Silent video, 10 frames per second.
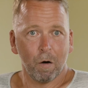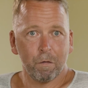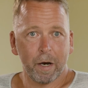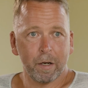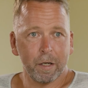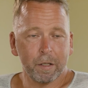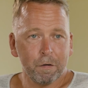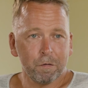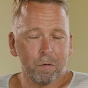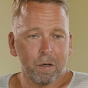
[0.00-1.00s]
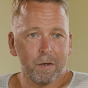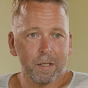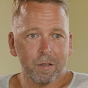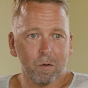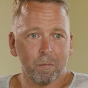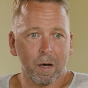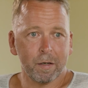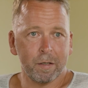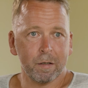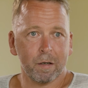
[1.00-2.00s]
auf einer Entgiftung gewesen und
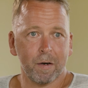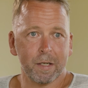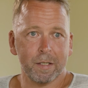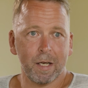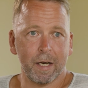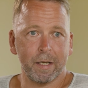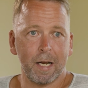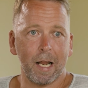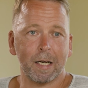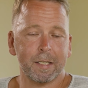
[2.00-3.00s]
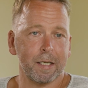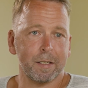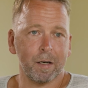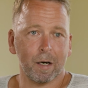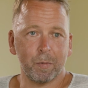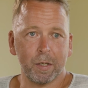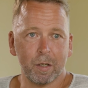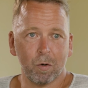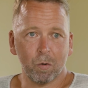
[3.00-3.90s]
machen hier quasi eine Langzeittherapie.